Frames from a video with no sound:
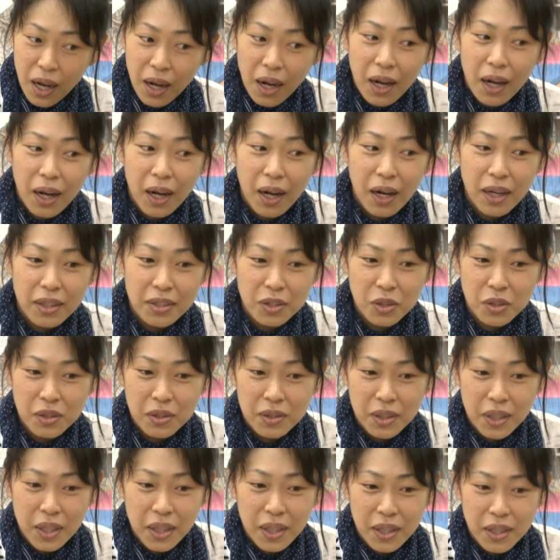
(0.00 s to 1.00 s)
あ
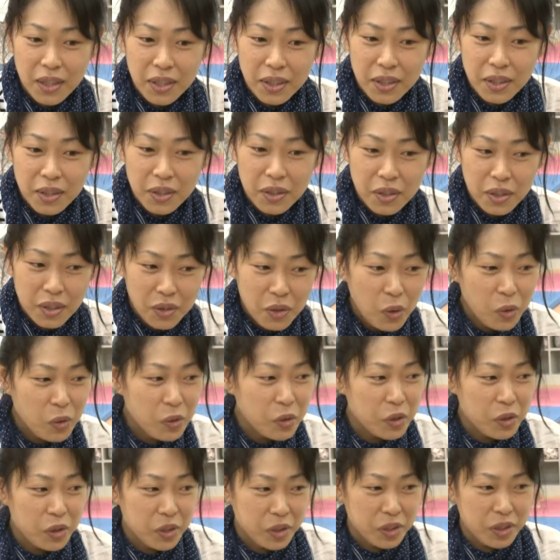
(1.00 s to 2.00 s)
よ
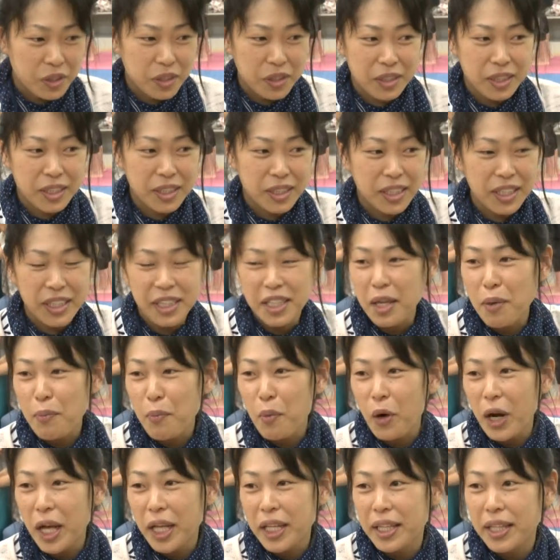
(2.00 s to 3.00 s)
く聞いて
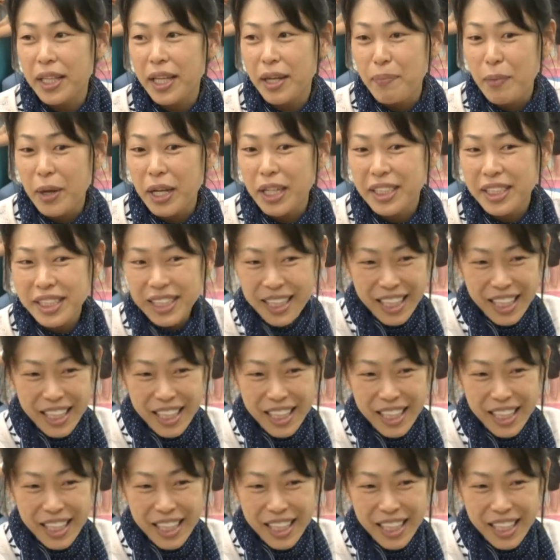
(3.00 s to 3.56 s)
もらってます